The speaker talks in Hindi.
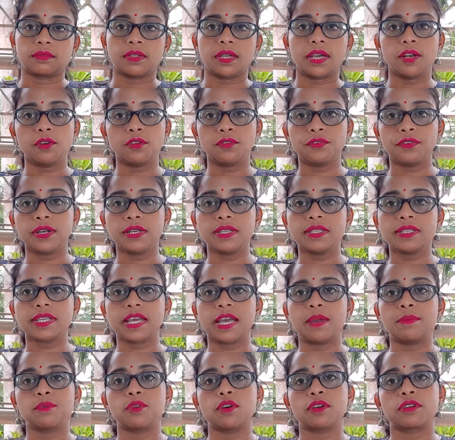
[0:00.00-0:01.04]
हेलो फ्रेंड्स
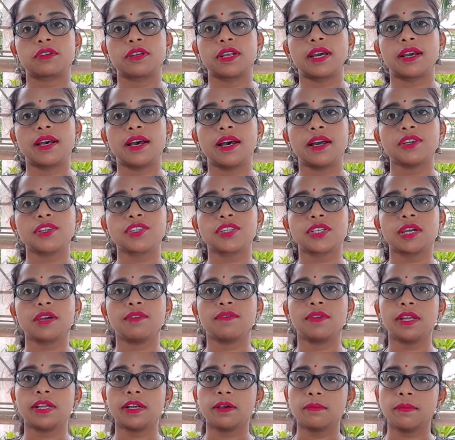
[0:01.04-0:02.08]
आई एम डॉक्टर आकांक्षा
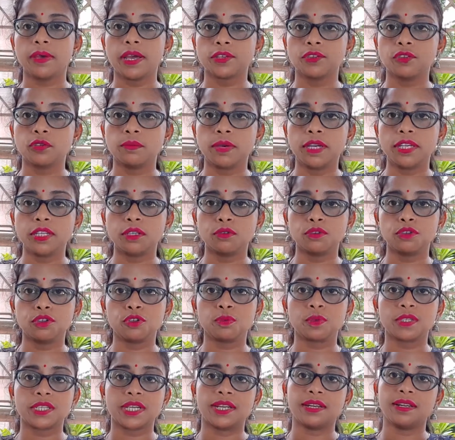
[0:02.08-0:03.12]
वेलकम बैक टू माय
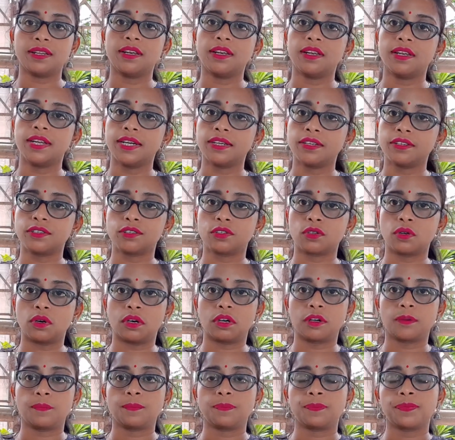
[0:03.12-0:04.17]
यूट्यूब चैनल लेट्स
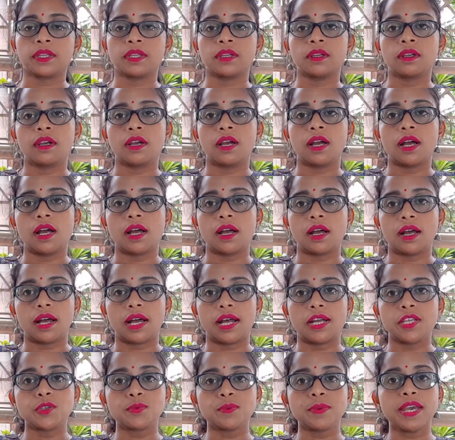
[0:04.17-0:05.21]
टॉक
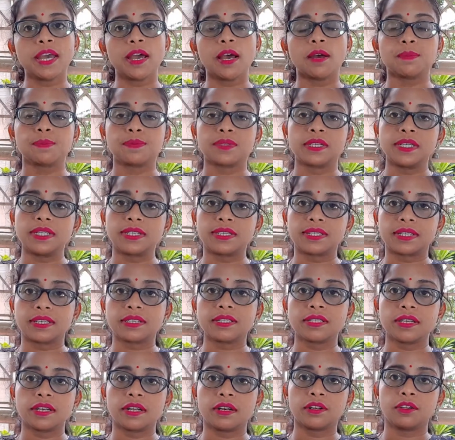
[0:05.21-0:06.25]
आज मैं आपसे
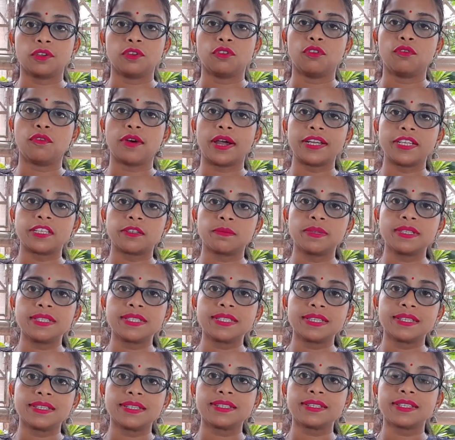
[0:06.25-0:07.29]
डिस्कस कर रही हूँ वाइटामिन
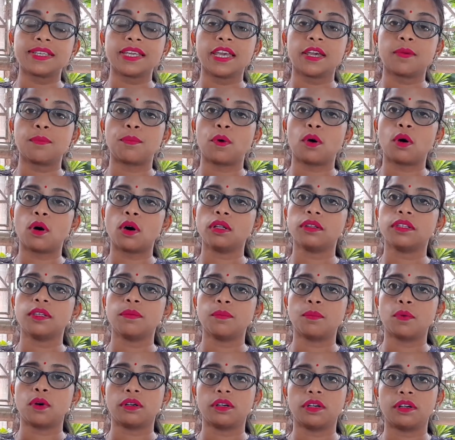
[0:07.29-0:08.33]
सीरीज़ के एक बहुत
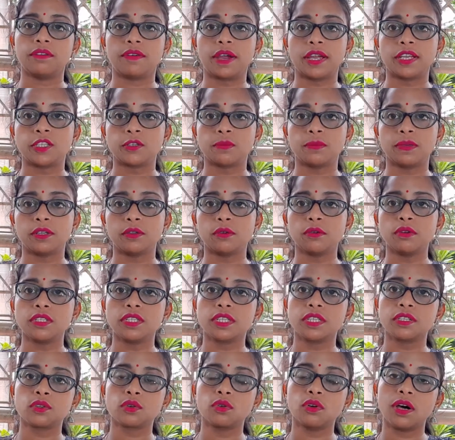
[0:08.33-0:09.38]
इंपॉर्टेंट वाइटामिन को
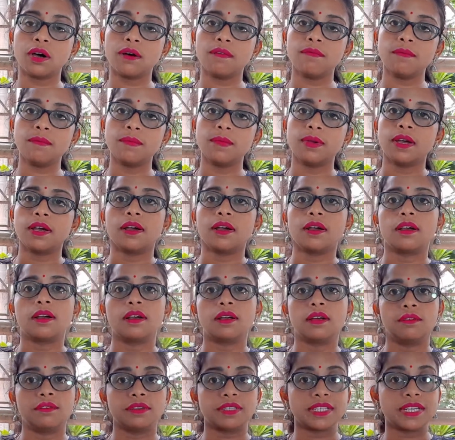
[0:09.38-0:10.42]
जिसको हम
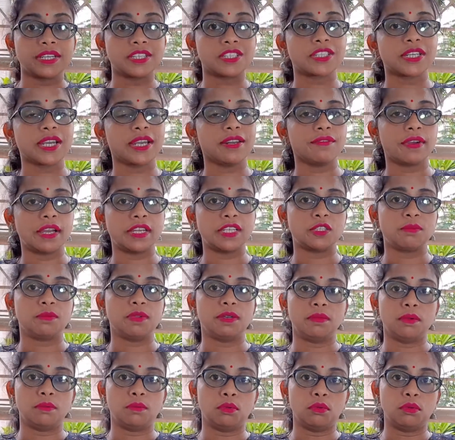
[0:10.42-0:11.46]
सनशाइन
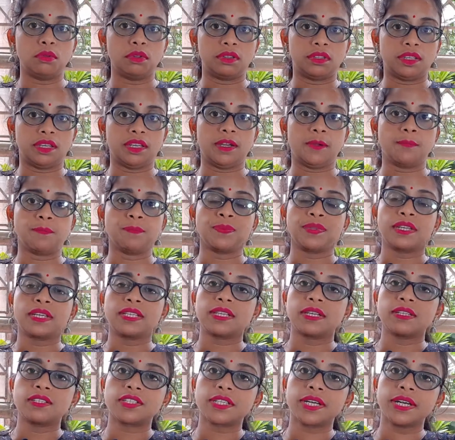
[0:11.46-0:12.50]
वाइटामिन भी बोलते हैं
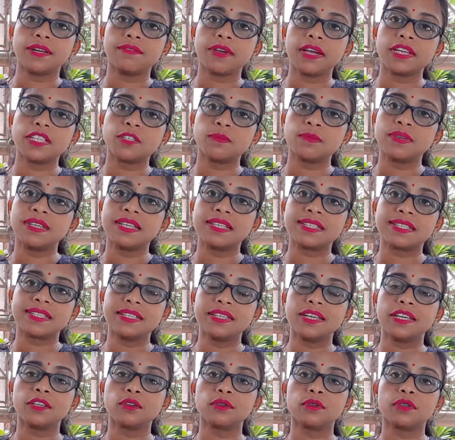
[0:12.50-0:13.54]
सनशाइन वाइटामिन
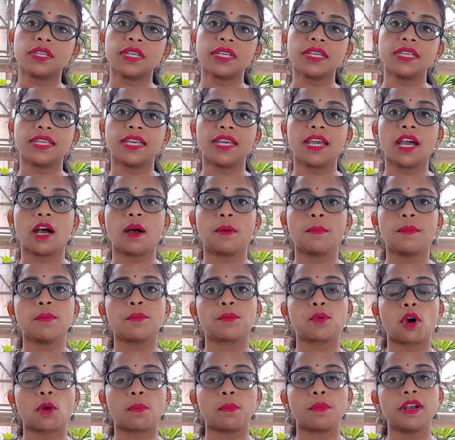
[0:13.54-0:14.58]
इसलिए क्योंकि ये हमें
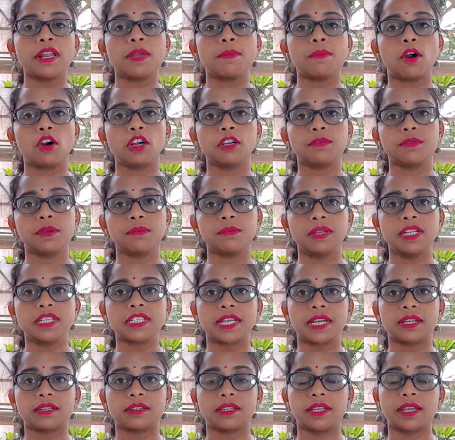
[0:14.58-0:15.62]
प्रॉपर अमाउंट में मिल
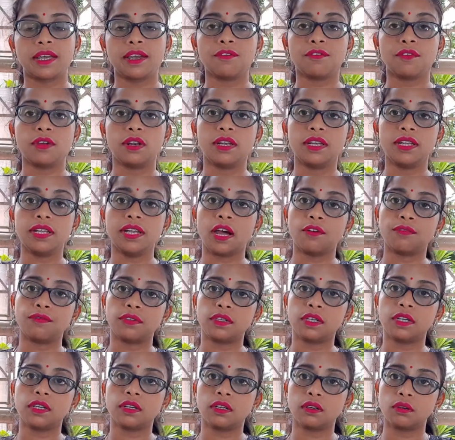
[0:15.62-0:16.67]
जाता है ओनली
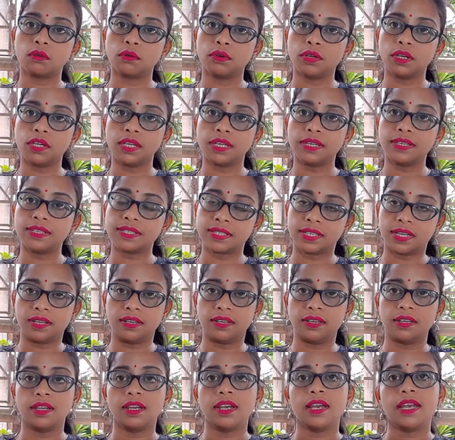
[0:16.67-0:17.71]
आफ्टर गोइंग इन
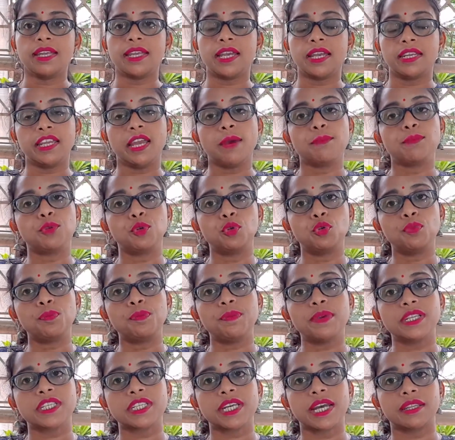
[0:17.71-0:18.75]
सन यानी आप धूप
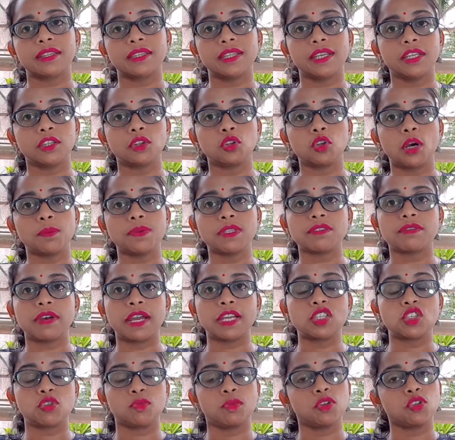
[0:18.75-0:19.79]
में जाते हैं तो आप इस
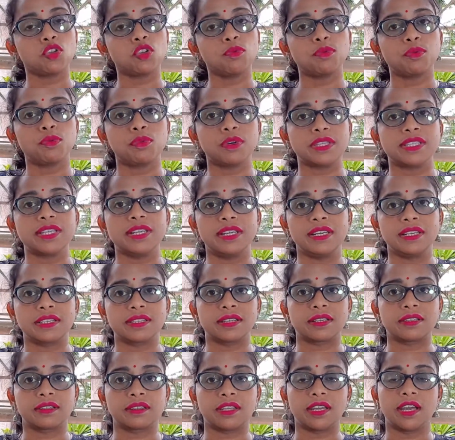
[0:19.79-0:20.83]
वाइटामिन को पूरे से ले
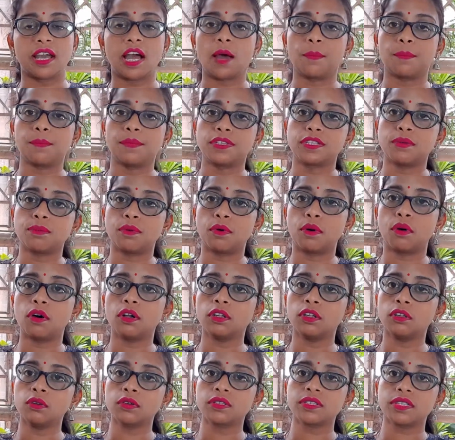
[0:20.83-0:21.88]
सकते हैं आप में से
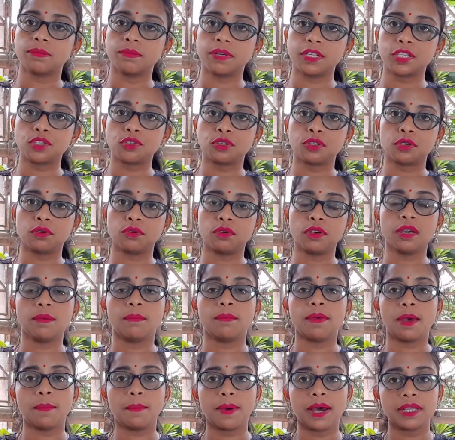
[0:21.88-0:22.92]
बहुत लोग समझ चुके होंगे
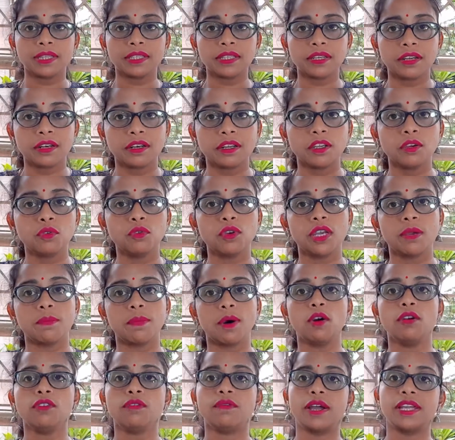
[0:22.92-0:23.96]
मैं बात कर रही हूँ
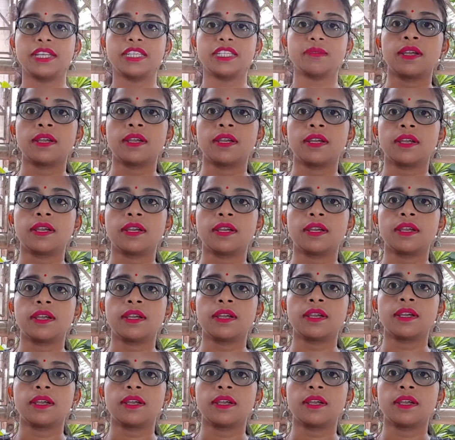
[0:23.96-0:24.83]
अबाउट वाइटामिन डी